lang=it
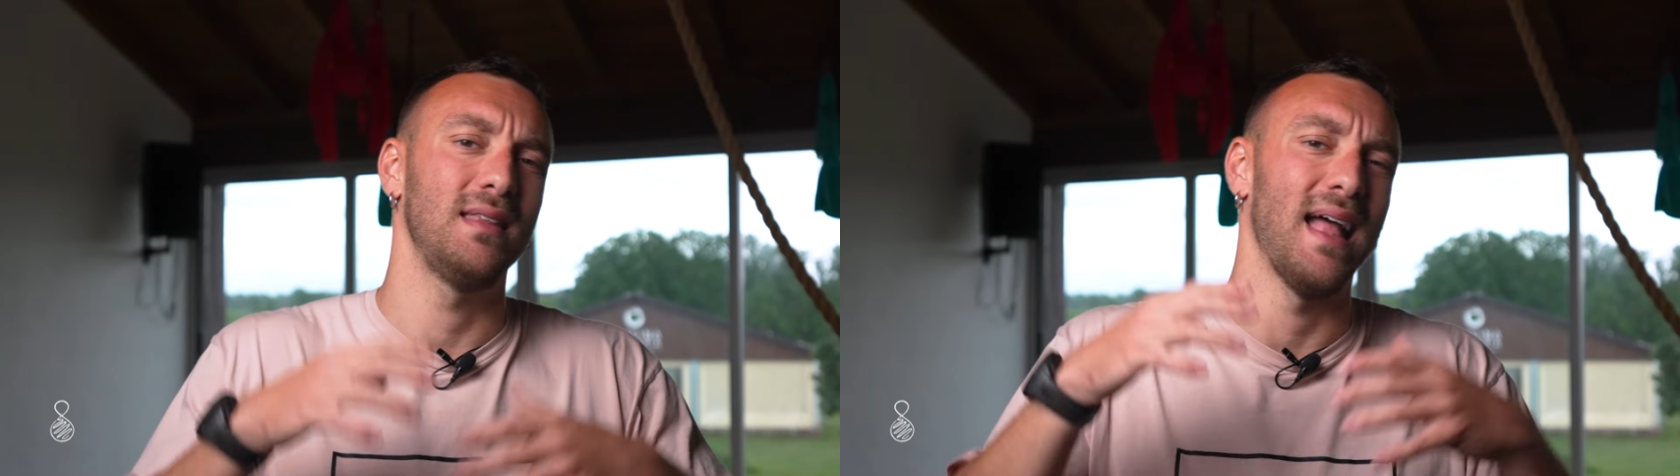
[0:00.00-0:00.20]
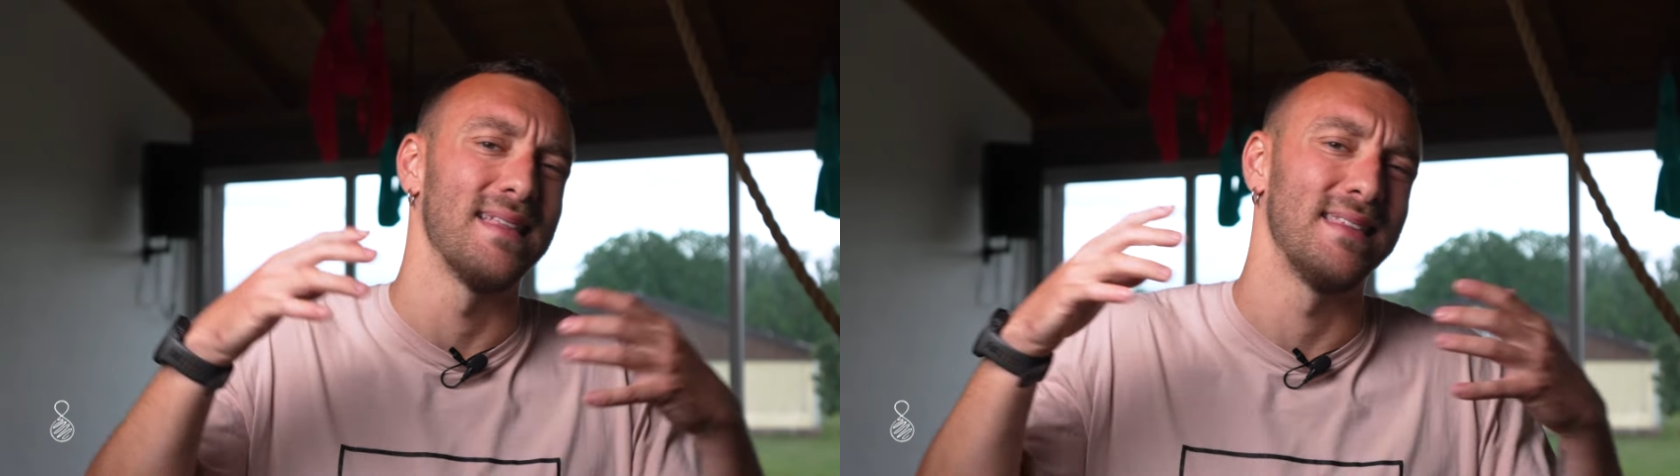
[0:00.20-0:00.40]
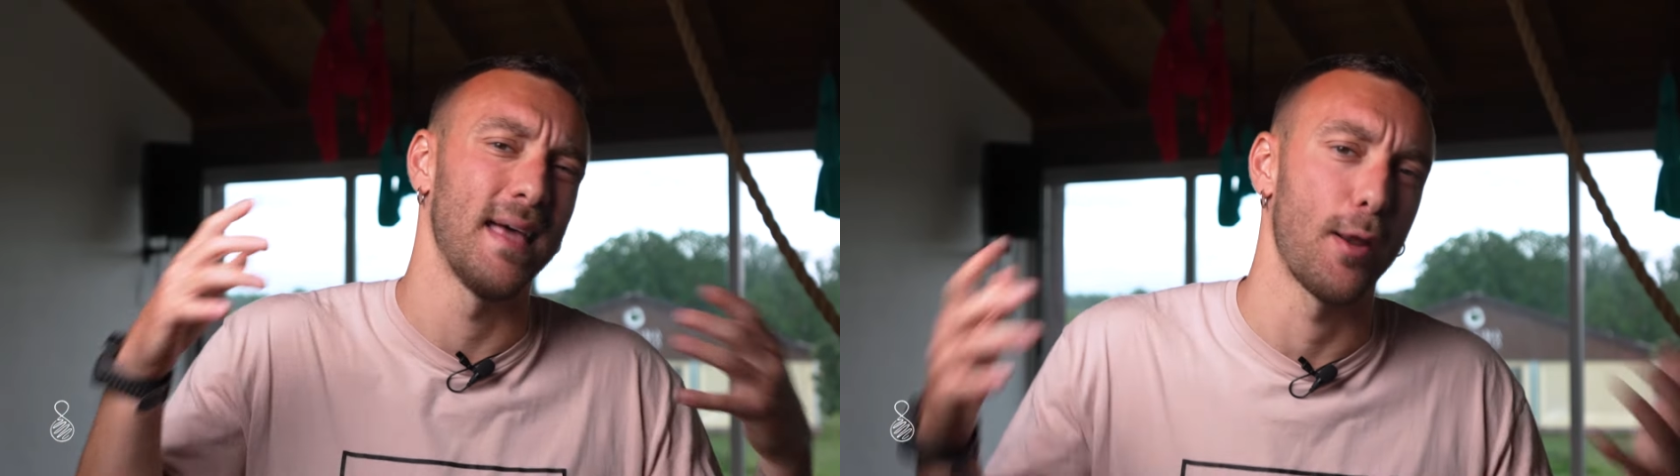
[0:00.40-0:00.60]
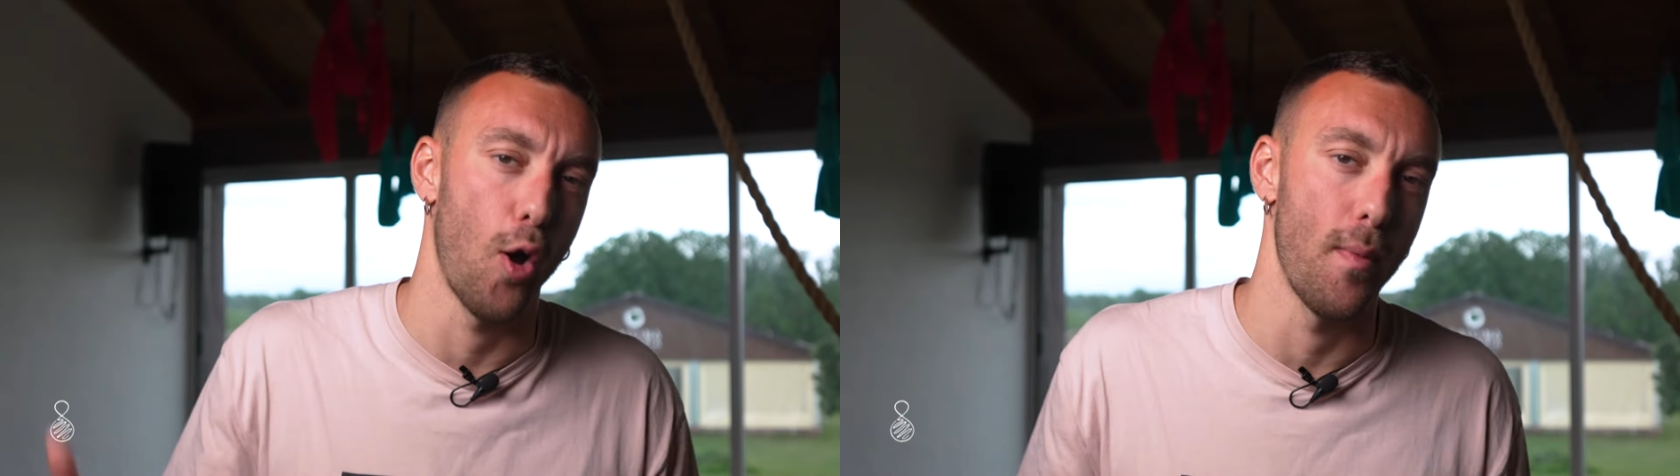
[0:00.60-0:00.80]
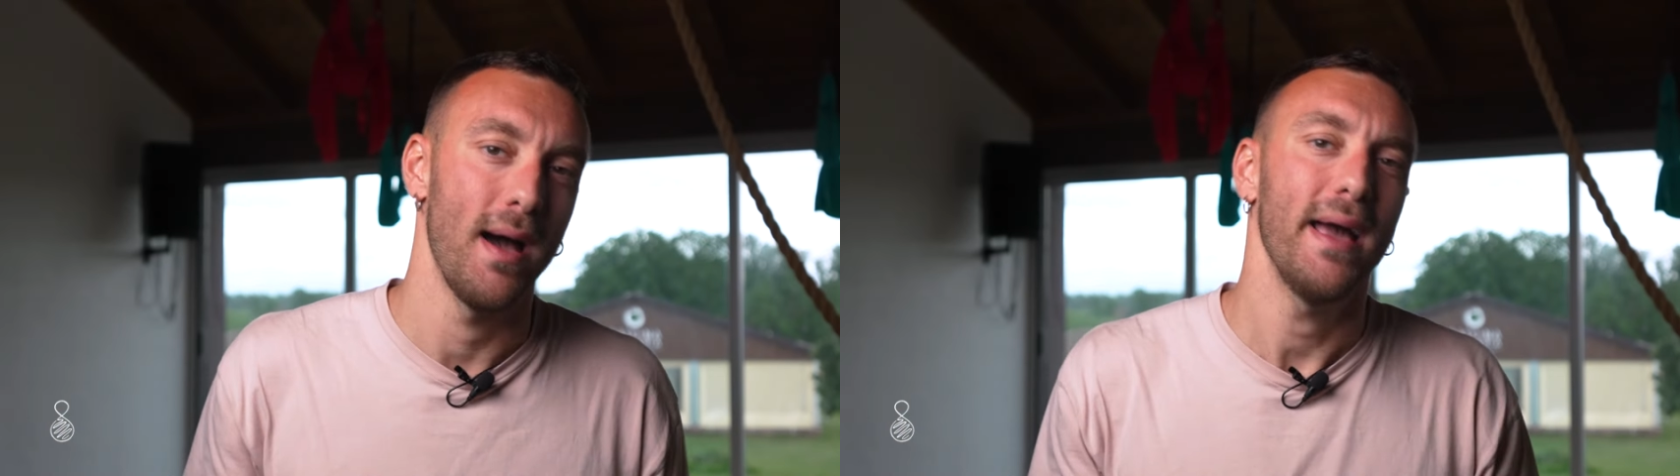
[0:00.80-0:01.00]
tanta
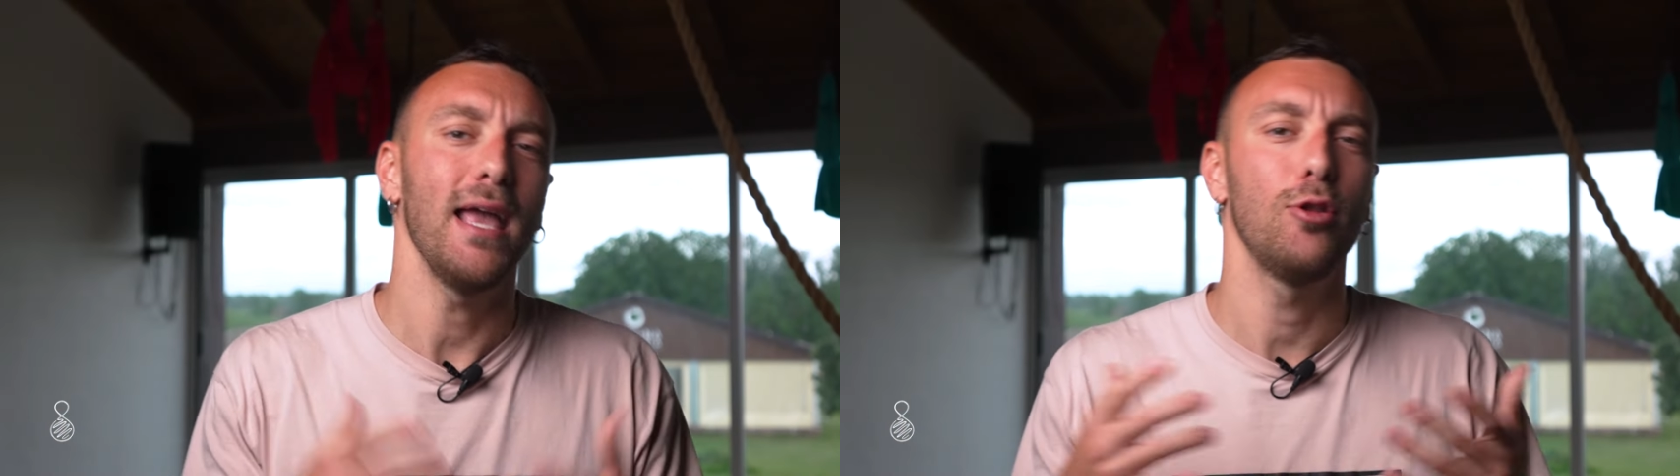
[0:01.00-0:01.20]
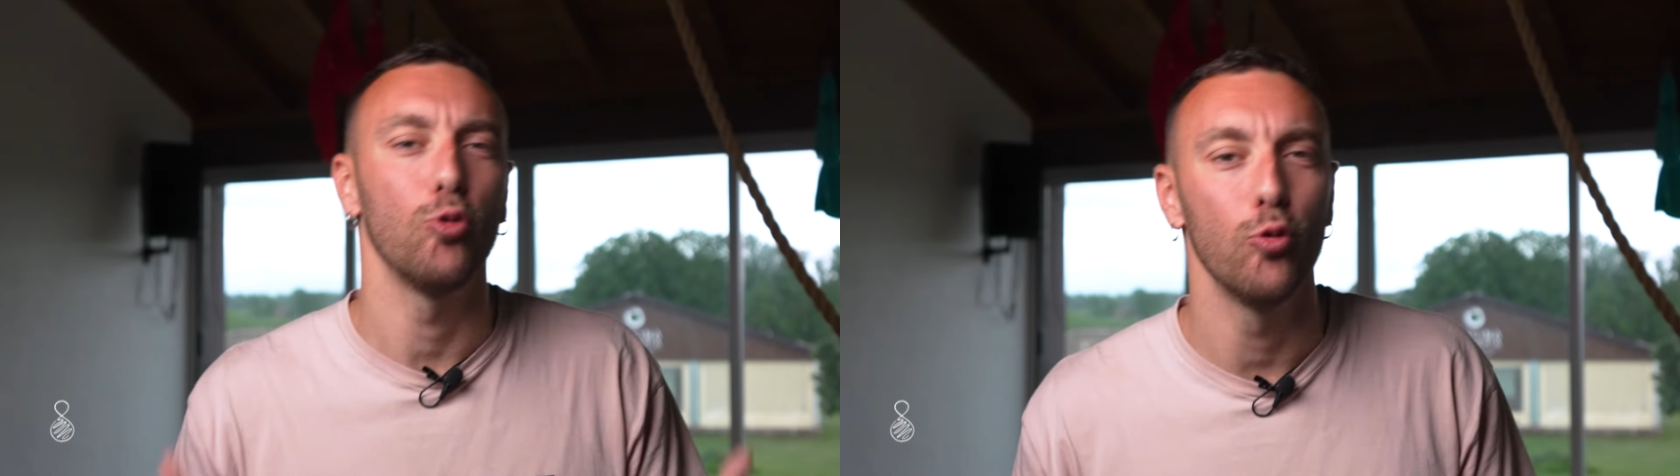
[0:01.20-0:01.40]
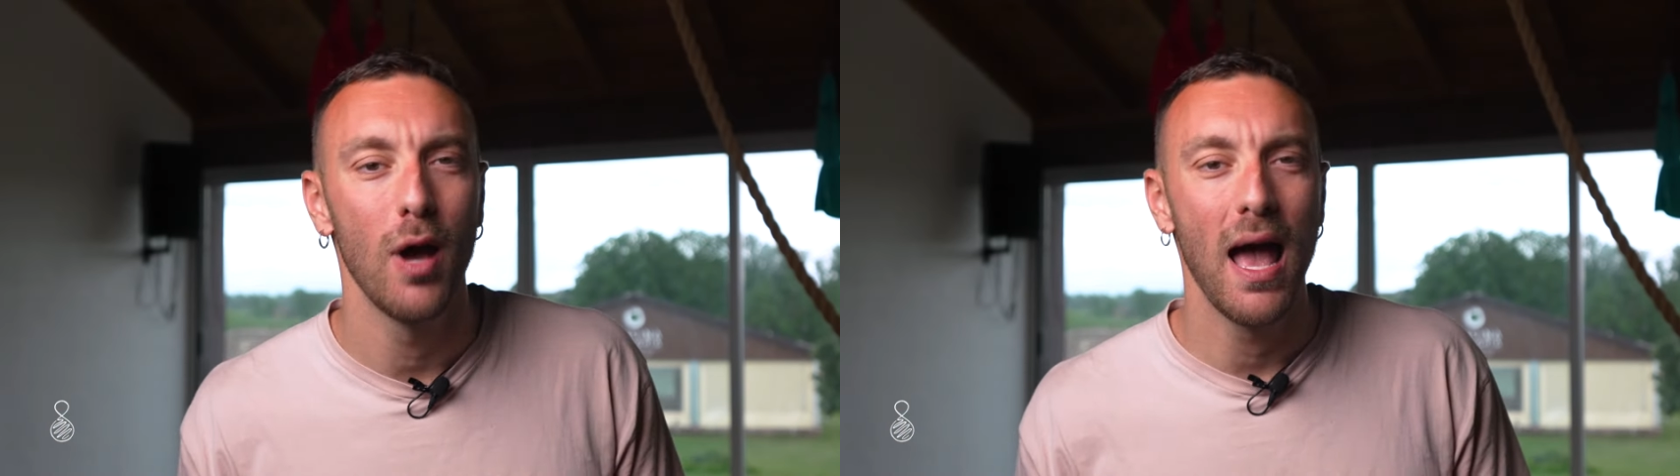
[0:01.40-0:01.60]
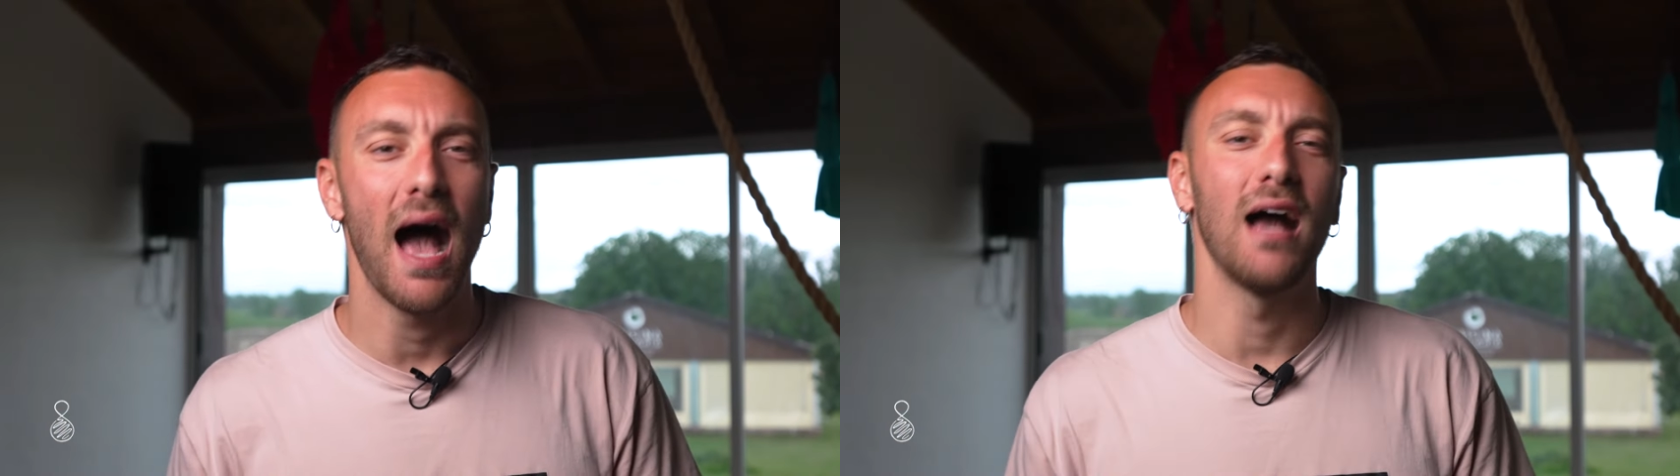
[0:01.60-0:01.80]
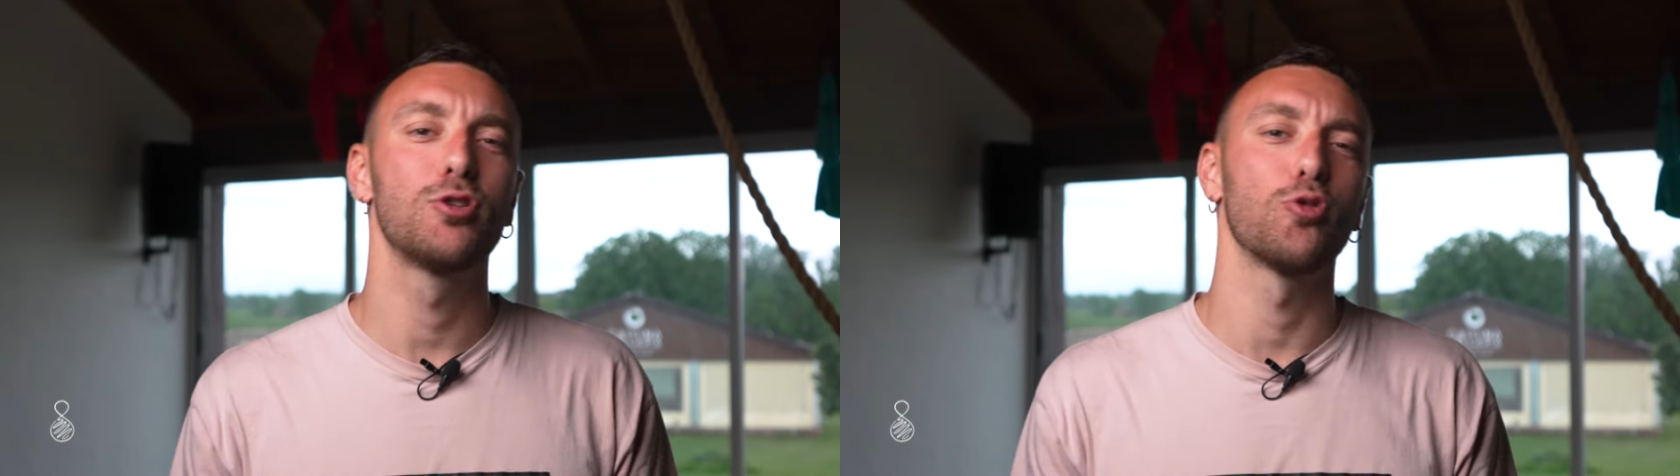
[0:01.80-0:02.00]
roba e tu
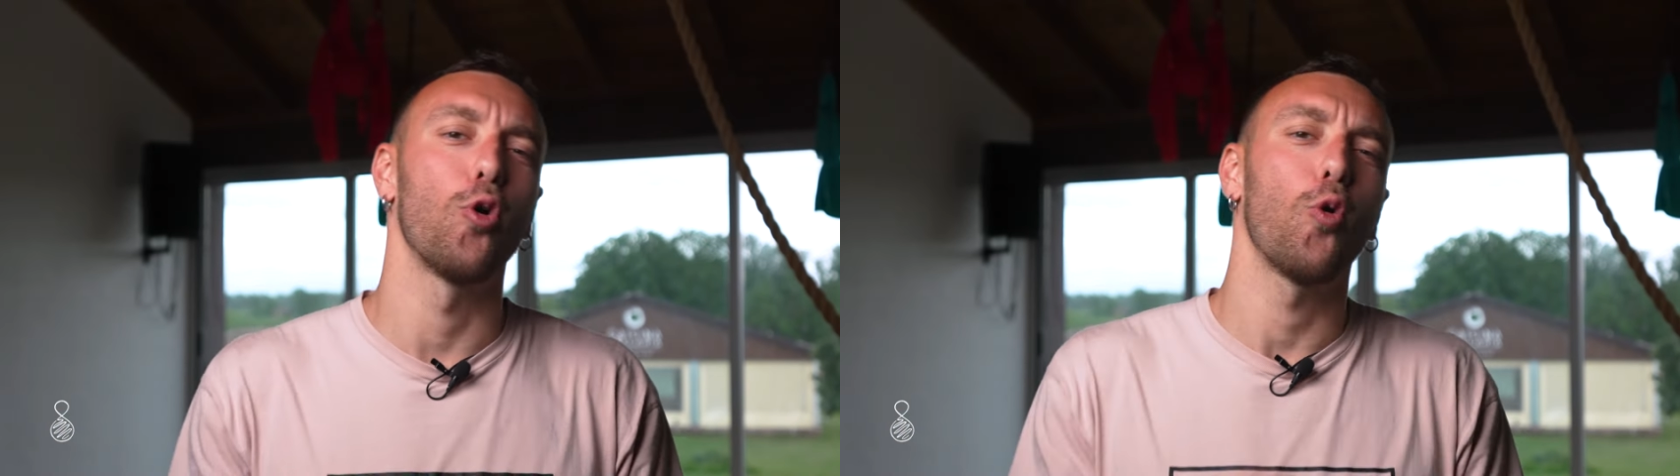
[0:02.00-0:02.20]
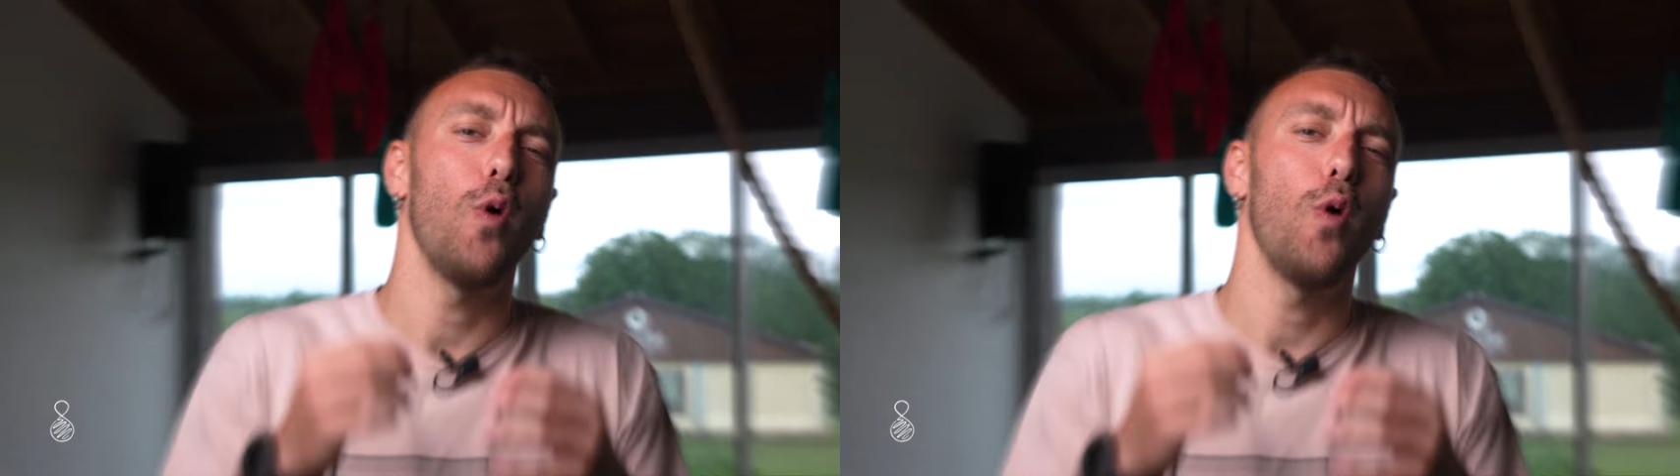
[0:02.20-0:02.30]
hai solo